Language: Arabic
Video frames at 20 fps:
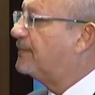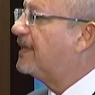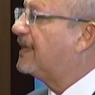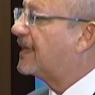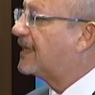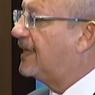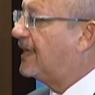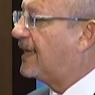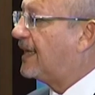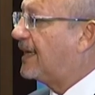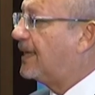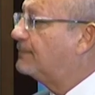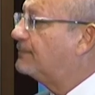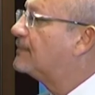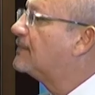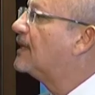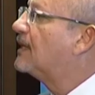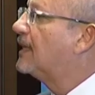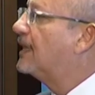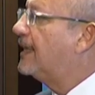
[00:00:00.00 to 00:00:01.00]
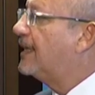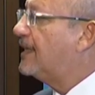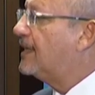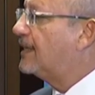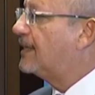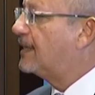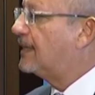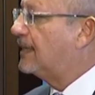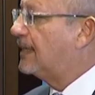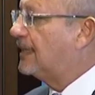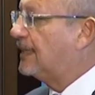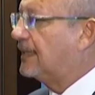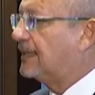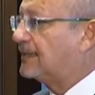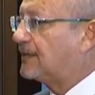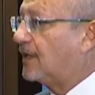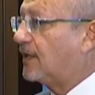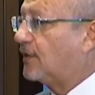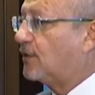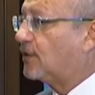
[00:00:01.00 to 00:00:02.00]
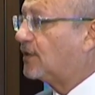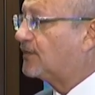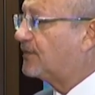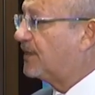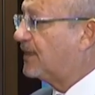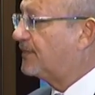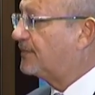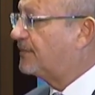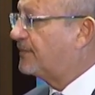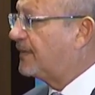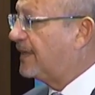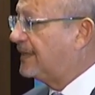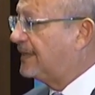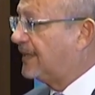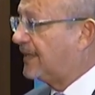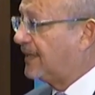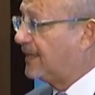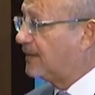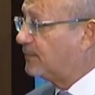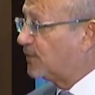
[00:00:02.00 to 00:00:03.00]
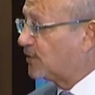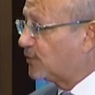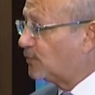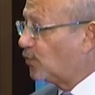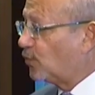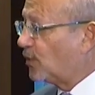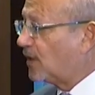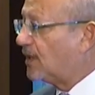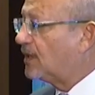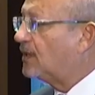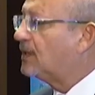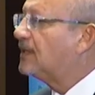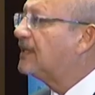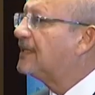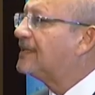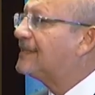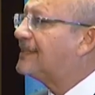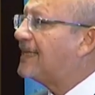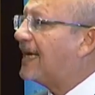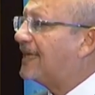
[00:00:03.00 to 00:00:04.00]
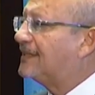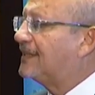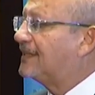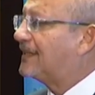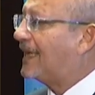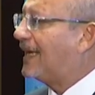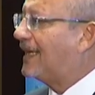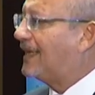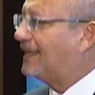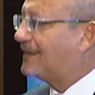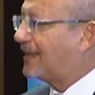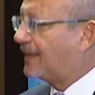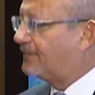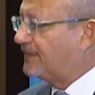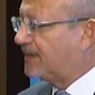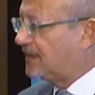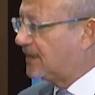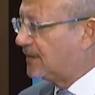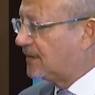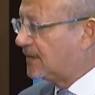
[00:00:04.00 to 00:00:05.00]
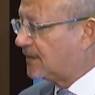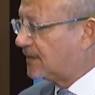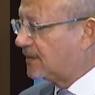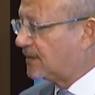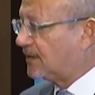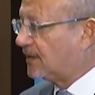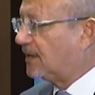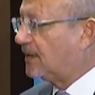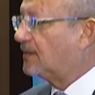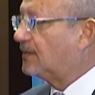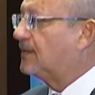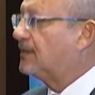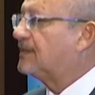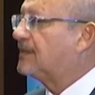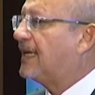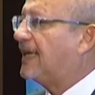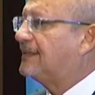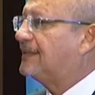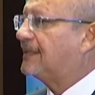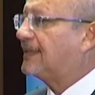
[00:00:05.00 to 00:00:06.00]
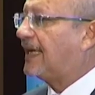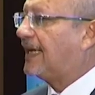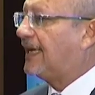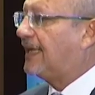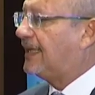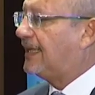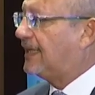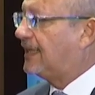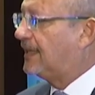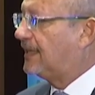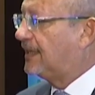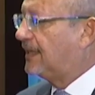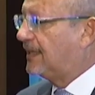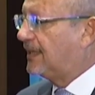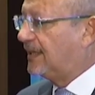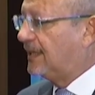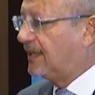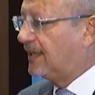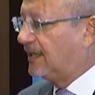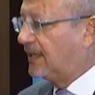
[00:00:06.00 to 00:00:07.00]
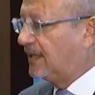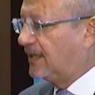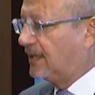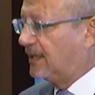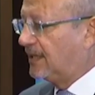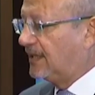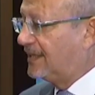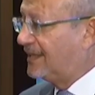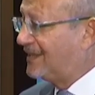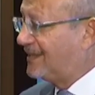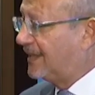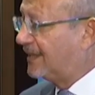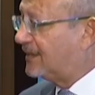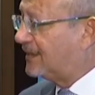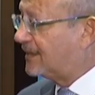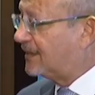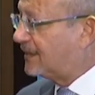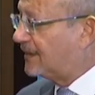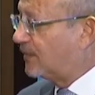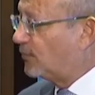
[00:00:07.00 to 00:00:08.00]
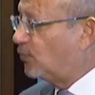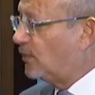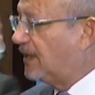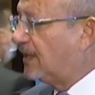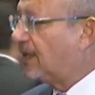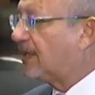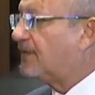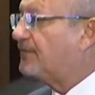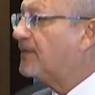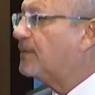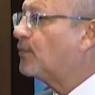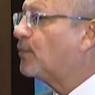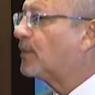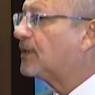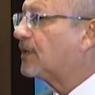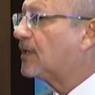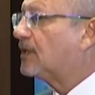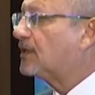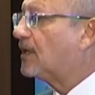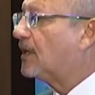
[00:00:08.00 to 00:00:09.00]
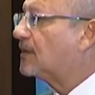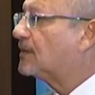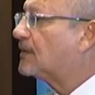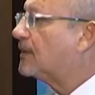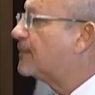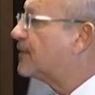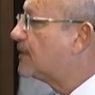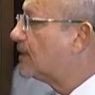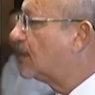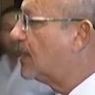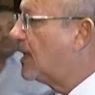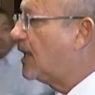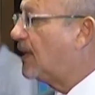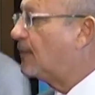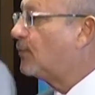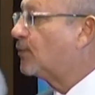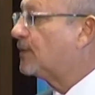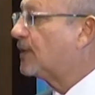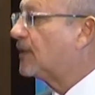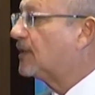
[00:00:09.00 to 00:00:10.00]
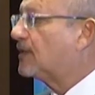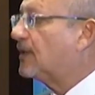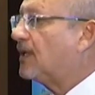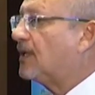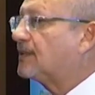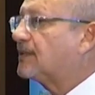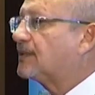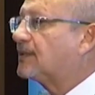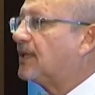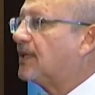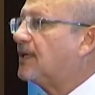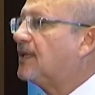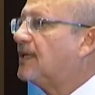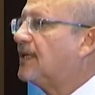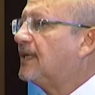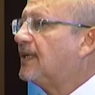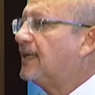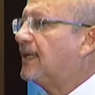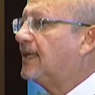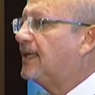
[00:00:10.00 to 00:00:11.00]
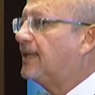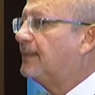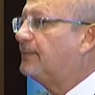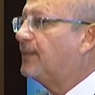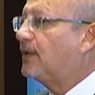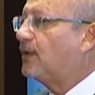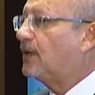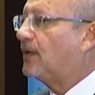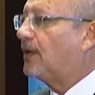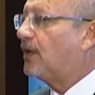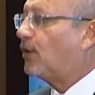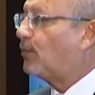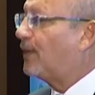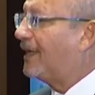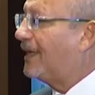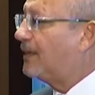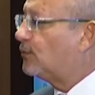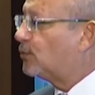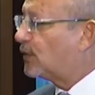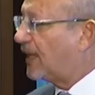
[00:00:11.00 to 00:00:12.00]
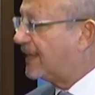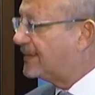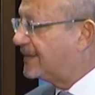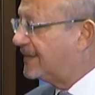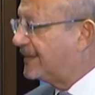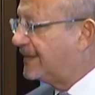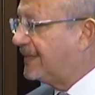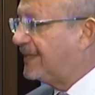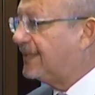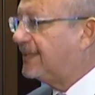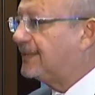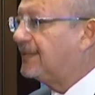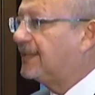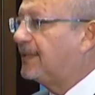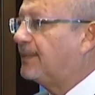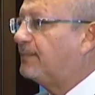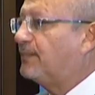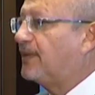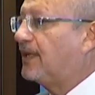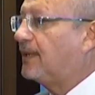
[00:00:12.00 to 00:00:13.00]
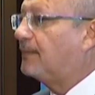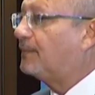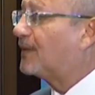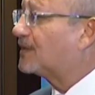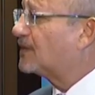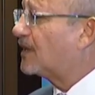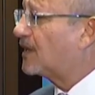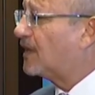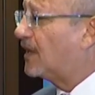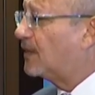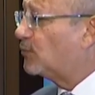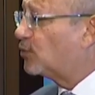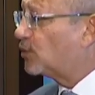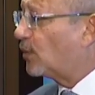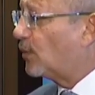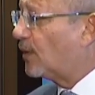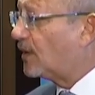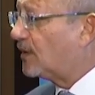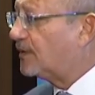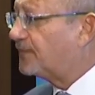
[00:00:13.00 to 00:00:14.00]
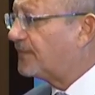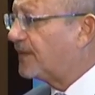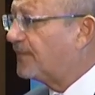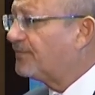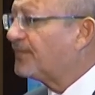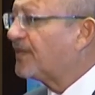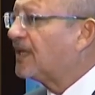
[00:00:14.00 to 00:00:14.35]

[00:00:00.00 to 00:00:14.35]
خلال عام هي آه، تغيرات سعر الفايدة غير مسبوقة ساعدت على تحفيز الاقتصاد ساعدت على آه، زيادة التمويل كان في مبادرات خاصة بالصناعة مبادرات خاصة بالعملاء المتعثرين بالمصانع المتوقفة